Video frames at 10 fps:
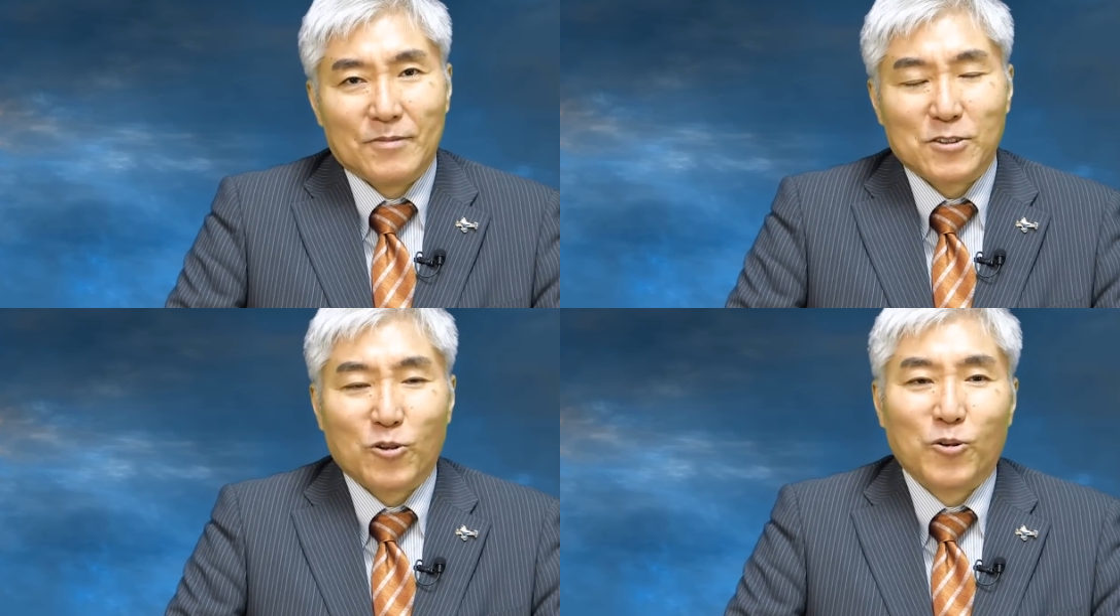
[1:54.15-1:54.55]

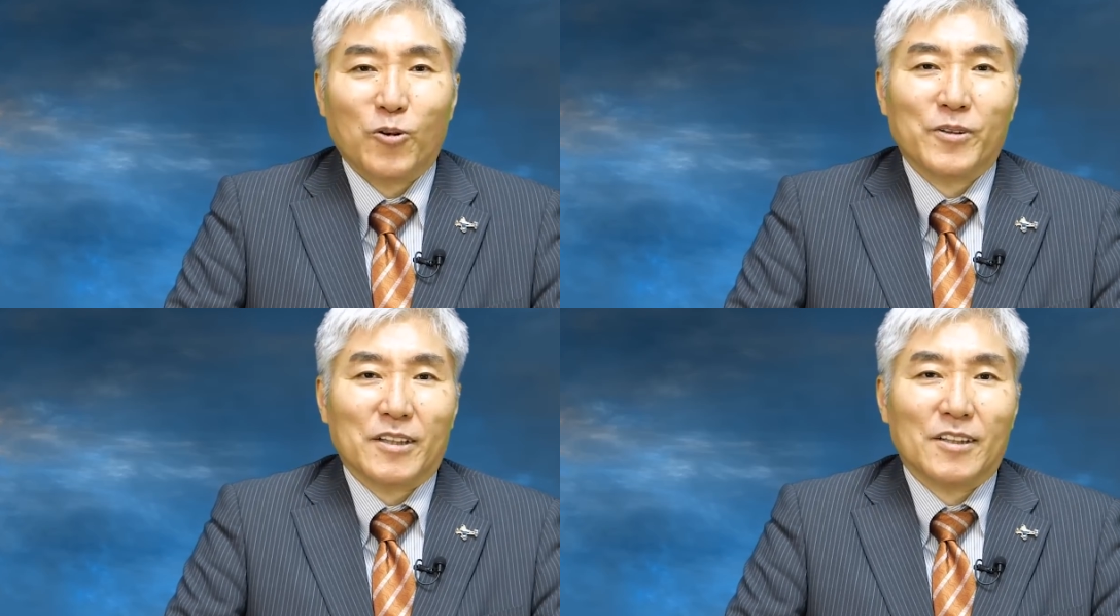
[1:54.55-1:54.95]
まあ、その
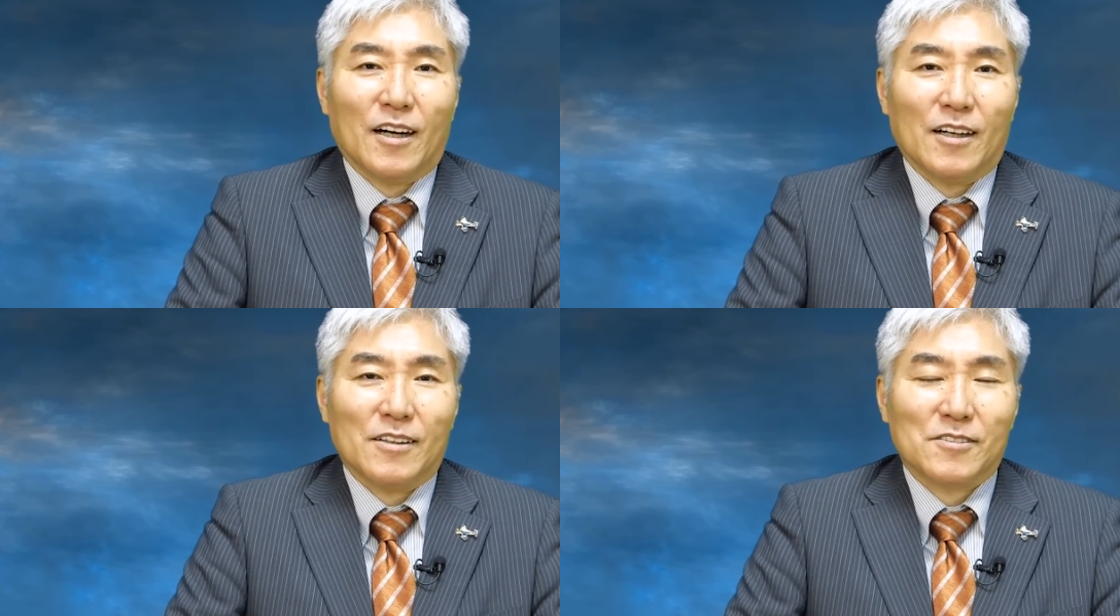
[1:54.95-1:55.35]
ような気
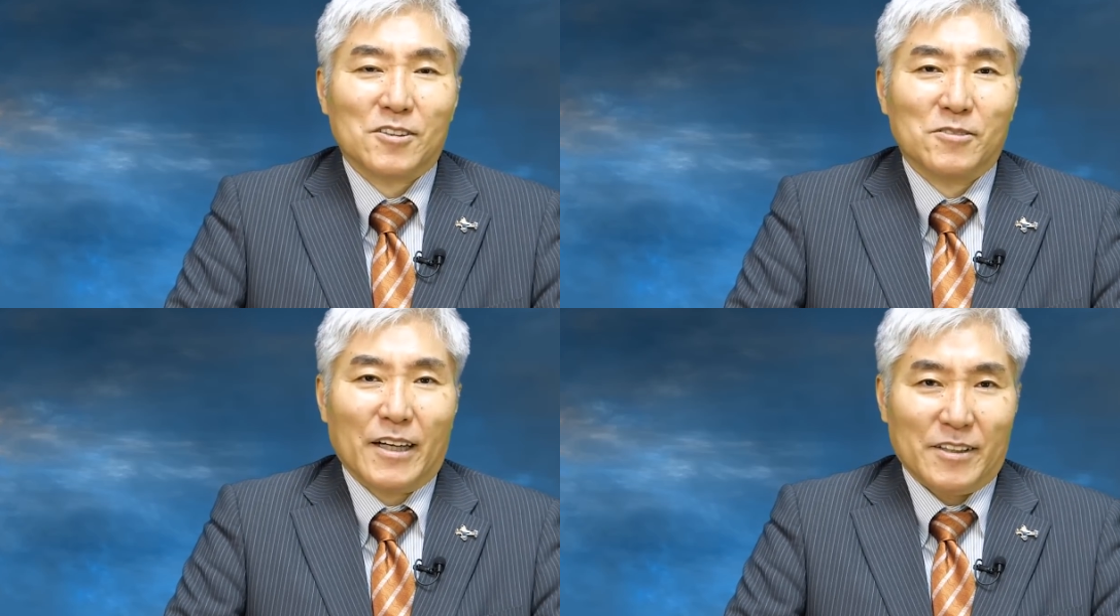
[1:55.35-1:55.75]
が
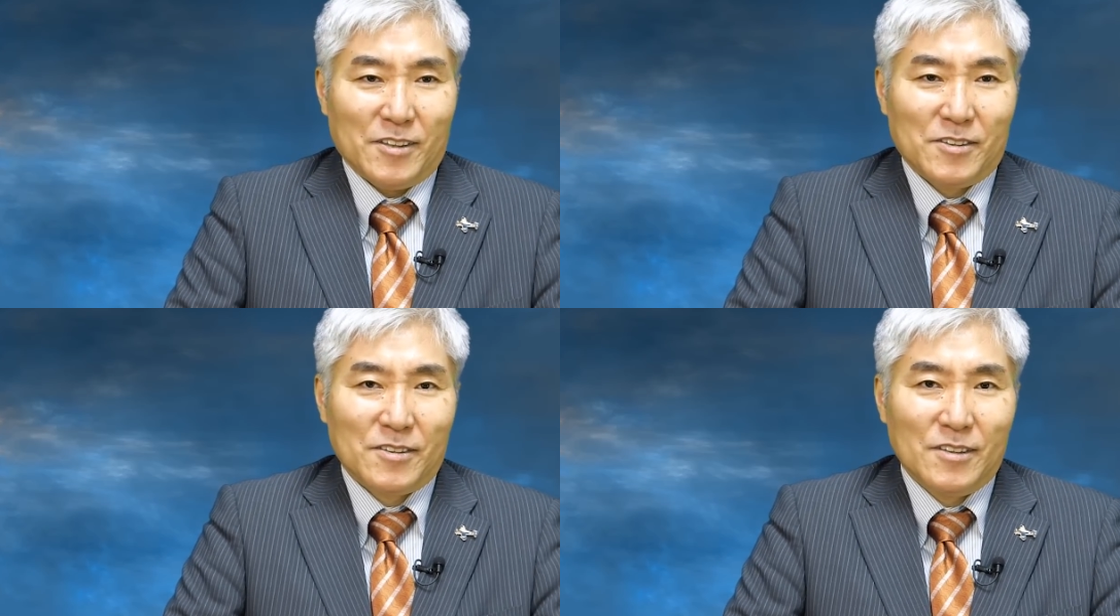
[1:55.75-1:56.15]
するわけ
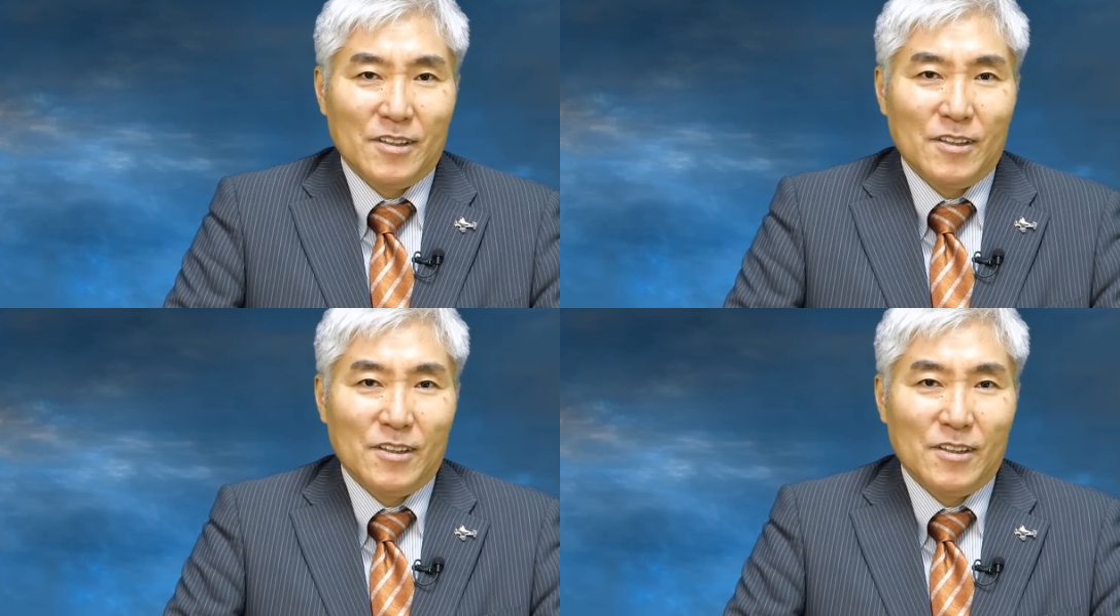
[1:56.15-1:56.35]
です。